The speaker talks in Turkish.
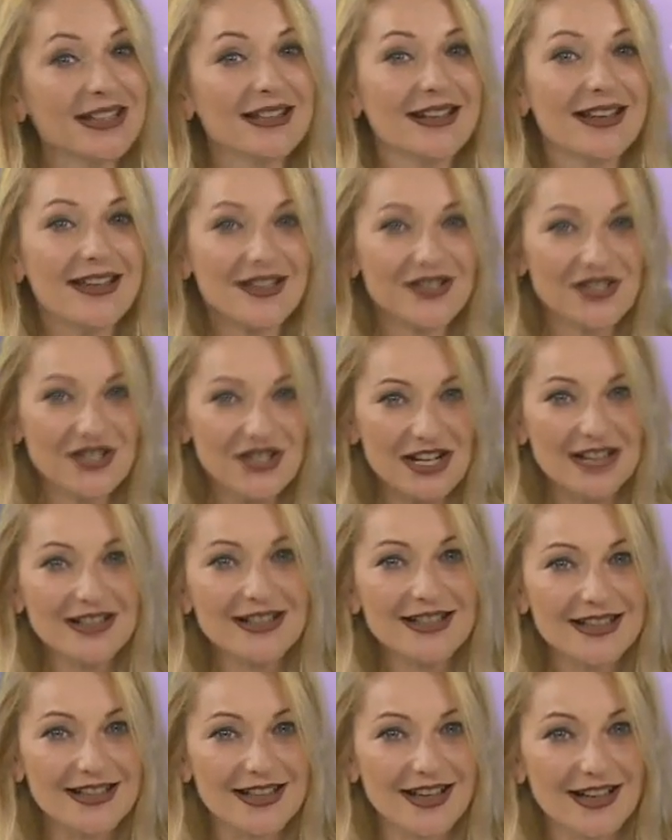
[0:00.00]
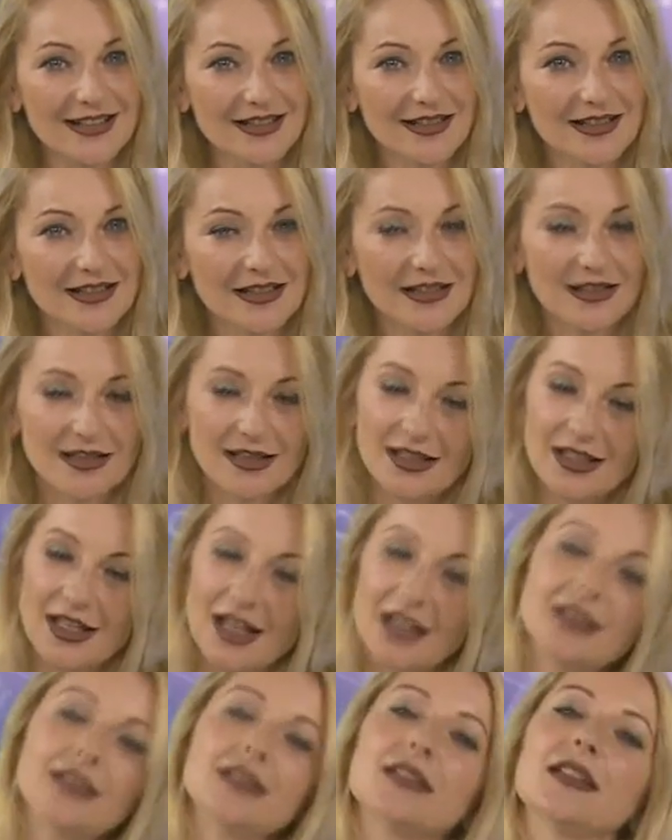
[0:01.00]
ile yaşarsa
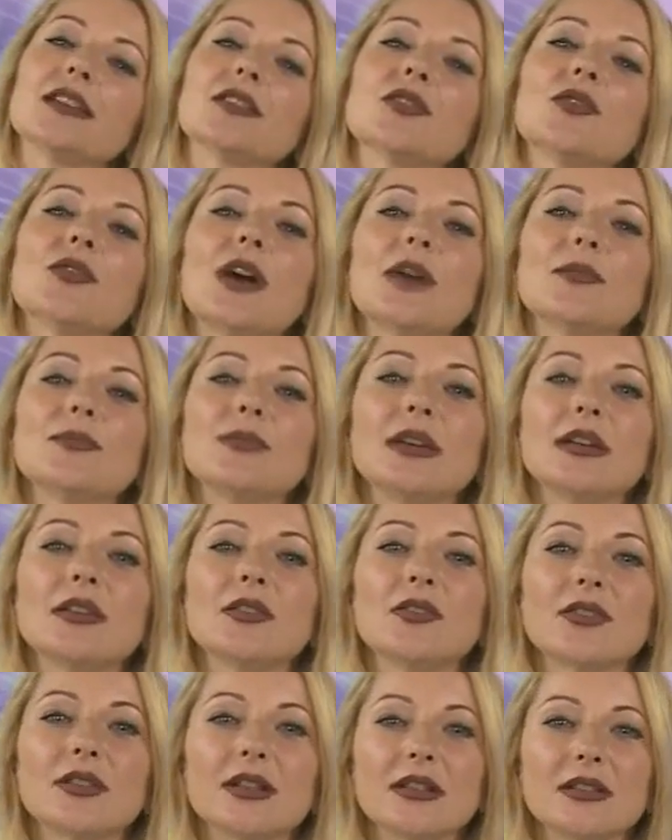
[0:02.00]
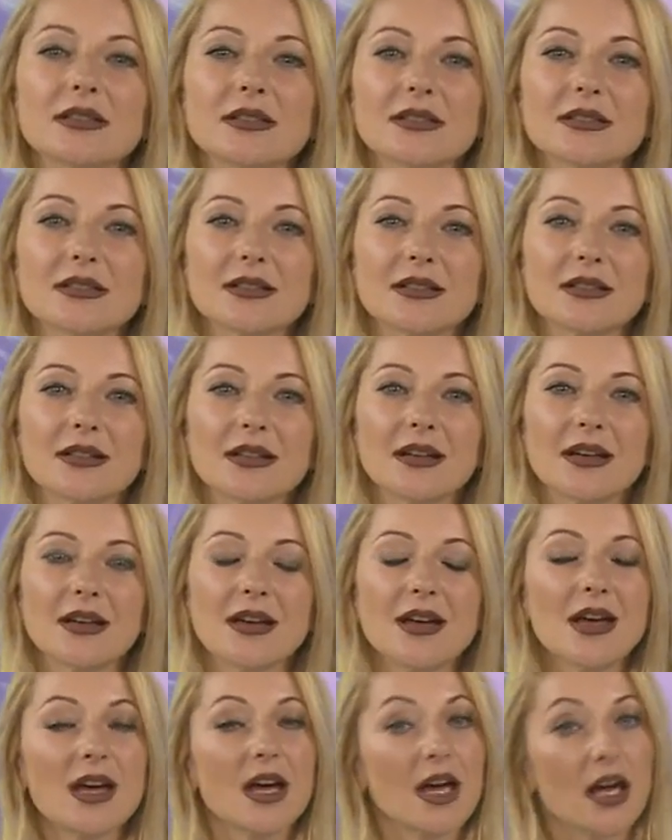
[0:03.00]
kendine güvenmeyi öğrenir.
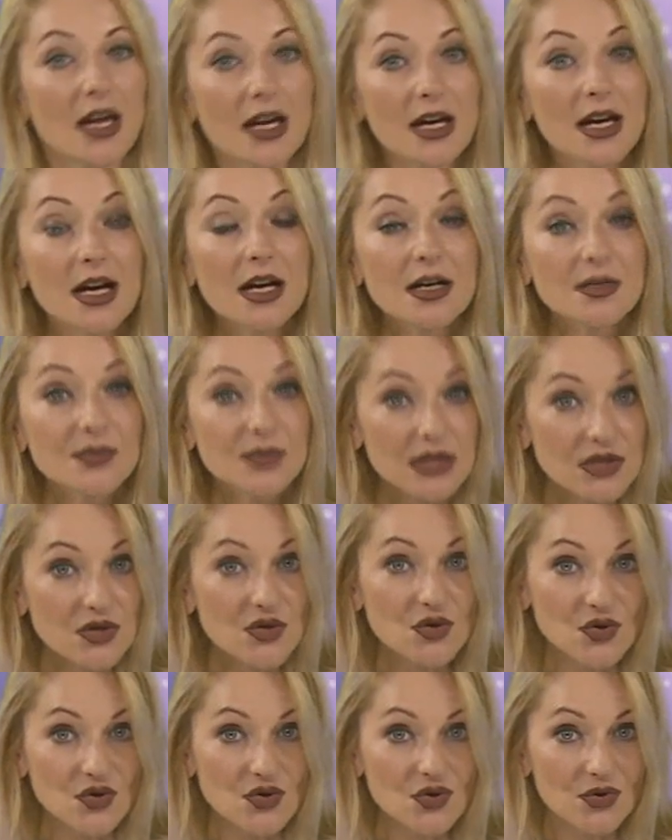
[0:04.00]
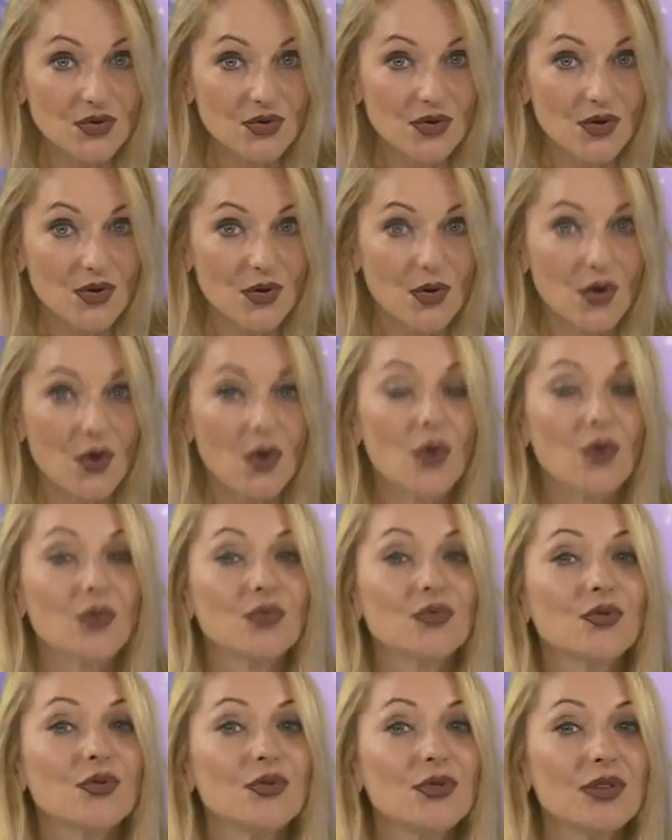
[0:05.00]
Eğer bir çocuk
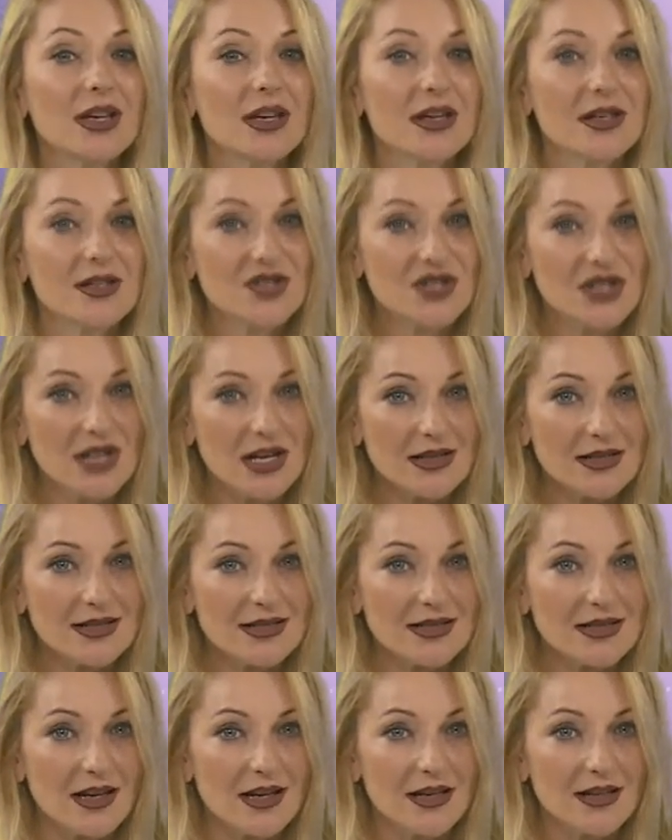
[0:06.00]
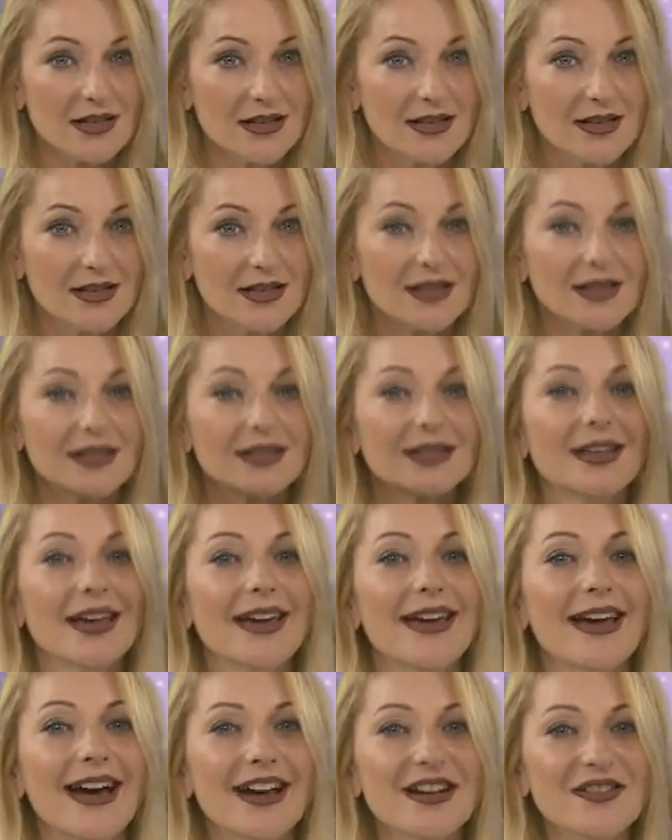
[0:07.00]
övgüyle yaşarsa
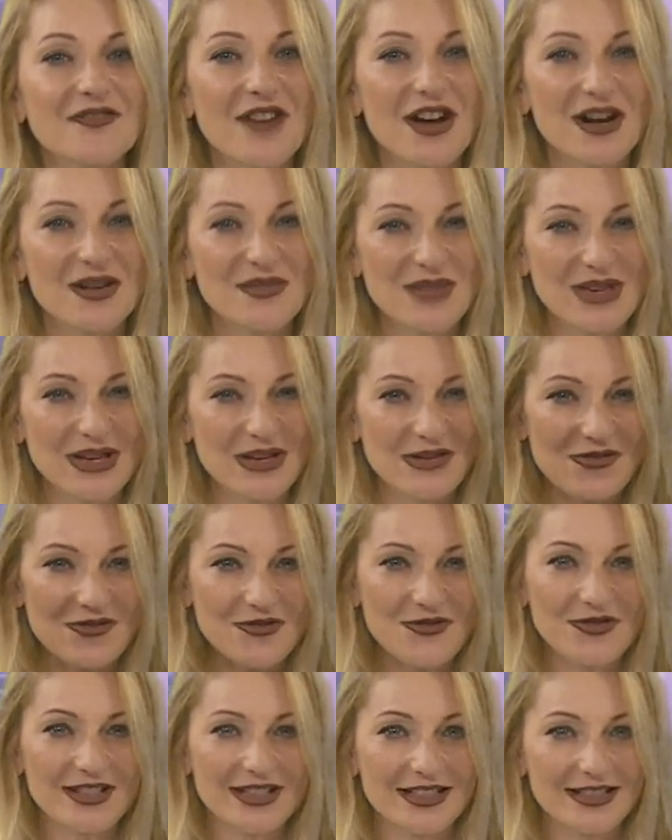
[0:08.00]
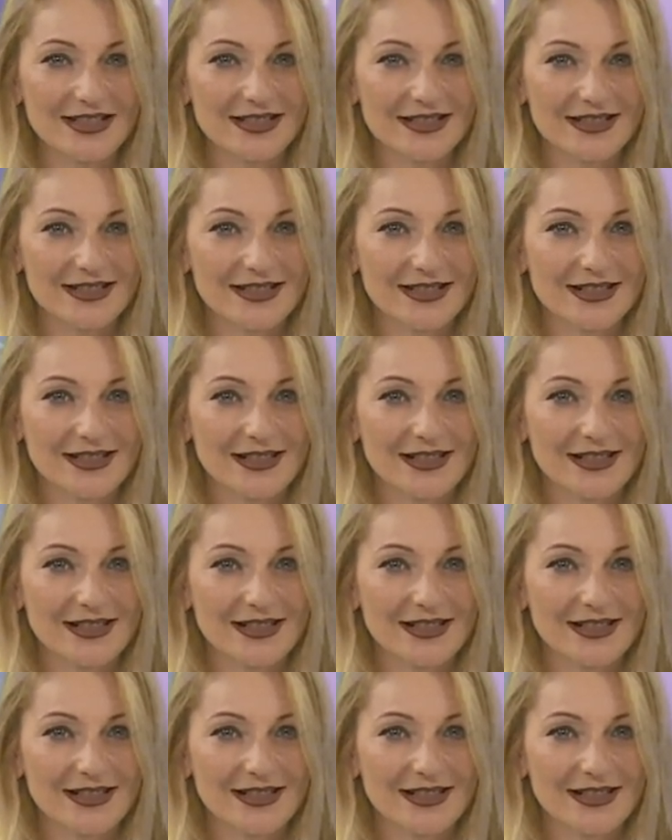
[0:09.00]
değer vermeyi öğrenir.